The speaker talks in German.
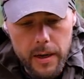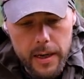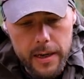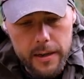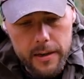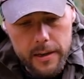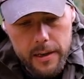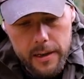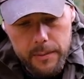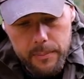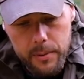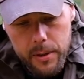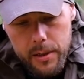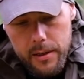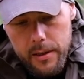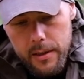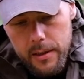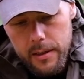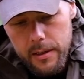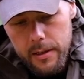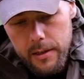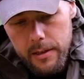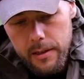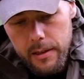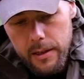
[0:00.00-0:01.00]
weitergibt,
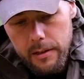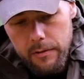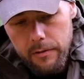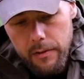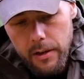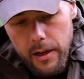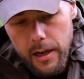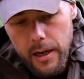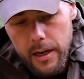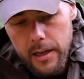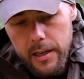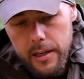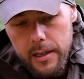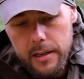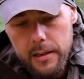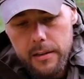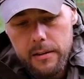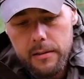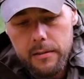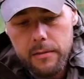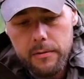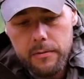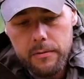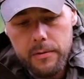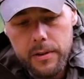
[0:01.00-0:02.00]
die für euch
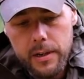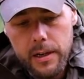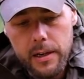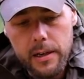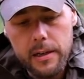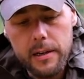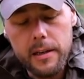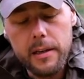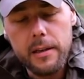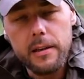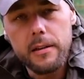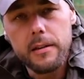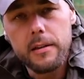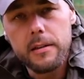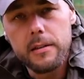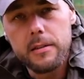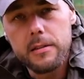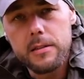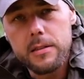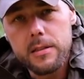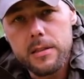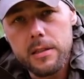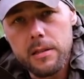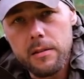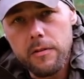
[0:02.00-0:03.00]
wirklich
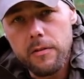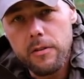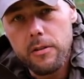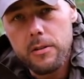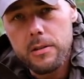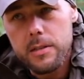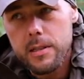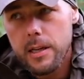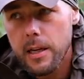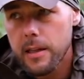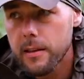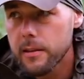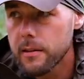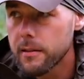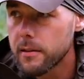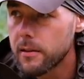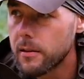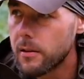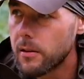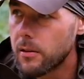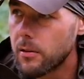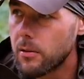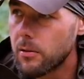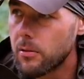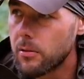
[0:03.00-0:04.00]
sinnvoll sind
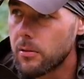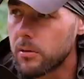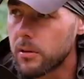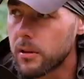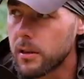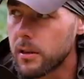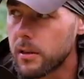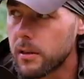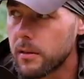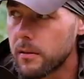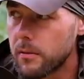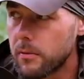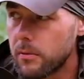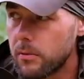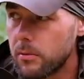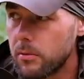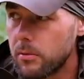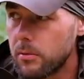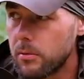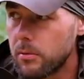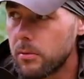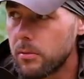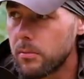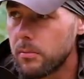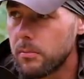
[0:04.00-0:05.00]
und
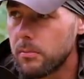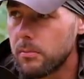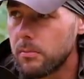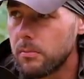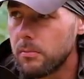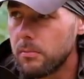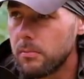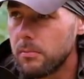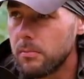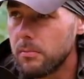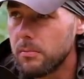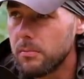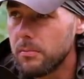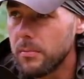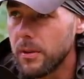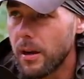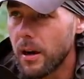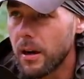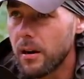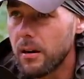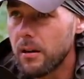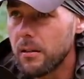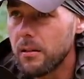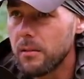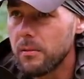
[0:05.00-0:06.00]
wo,
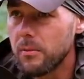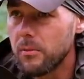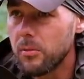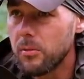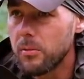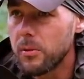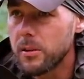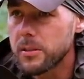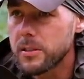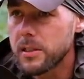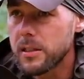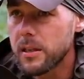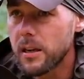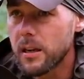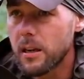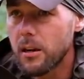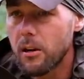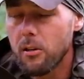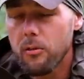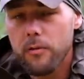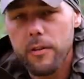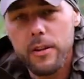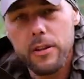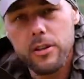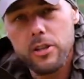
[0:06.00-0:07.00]
ja, wo man sich eine
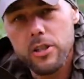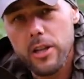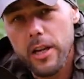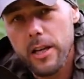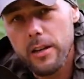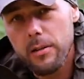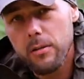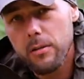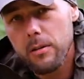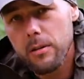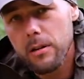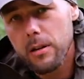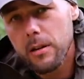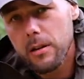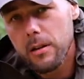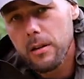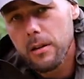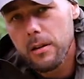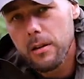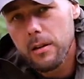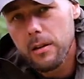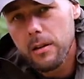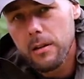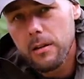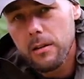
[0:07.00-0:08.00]
Kaufentscheidung
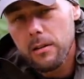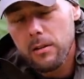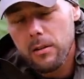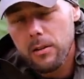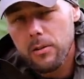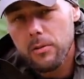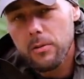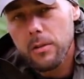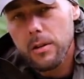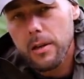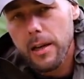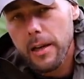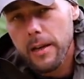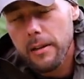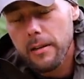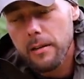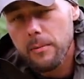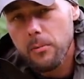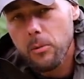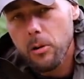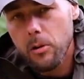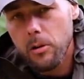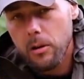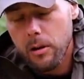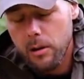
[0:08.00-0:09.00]
dadurch leichter
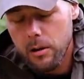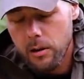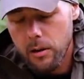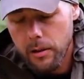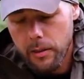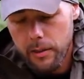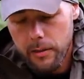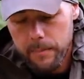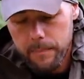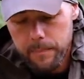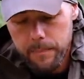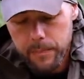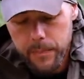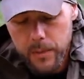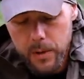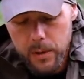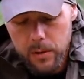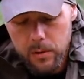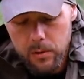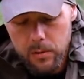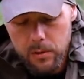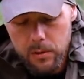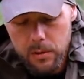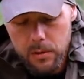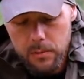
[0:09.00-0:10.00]
machen kann.
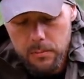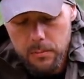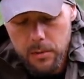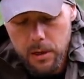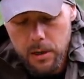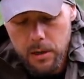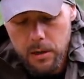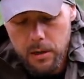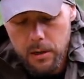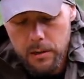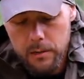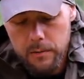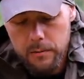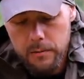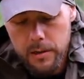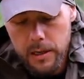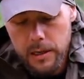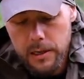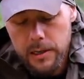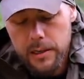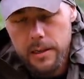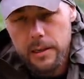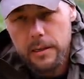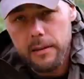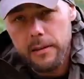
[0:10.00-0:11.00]
Und man kann
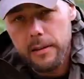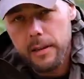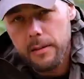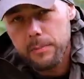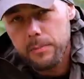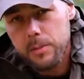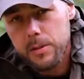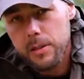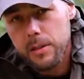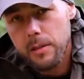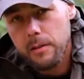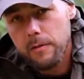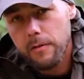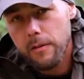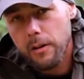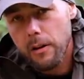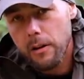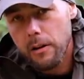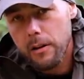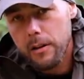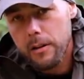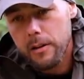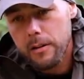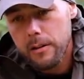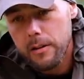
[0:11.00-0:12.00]
wirklich Tipps
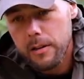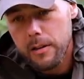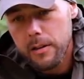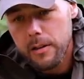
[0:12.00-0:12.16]
erfahren,